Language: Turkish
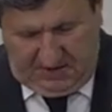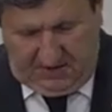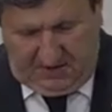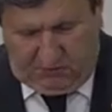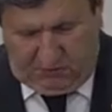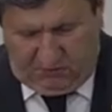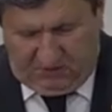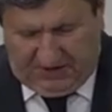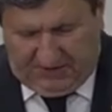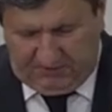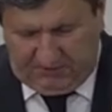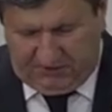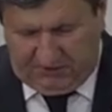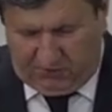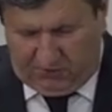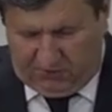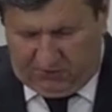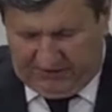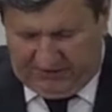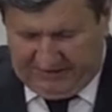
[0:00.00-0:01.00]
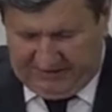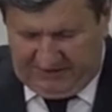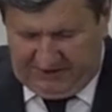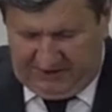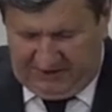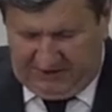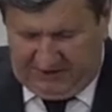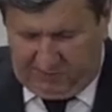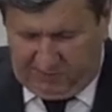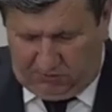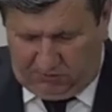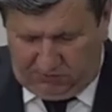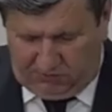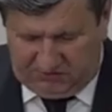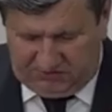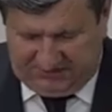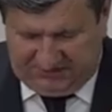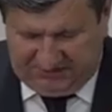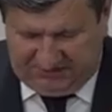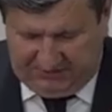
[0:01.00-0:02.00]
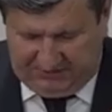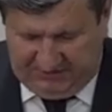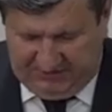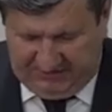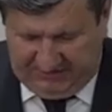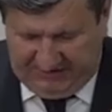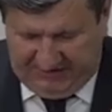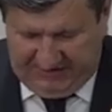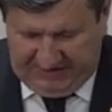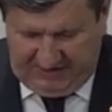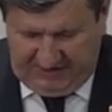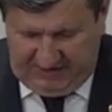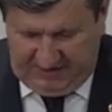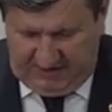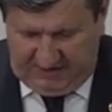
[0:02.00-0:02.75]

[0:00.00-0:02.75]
Bu tabloda görünen 2019 seçimlerinde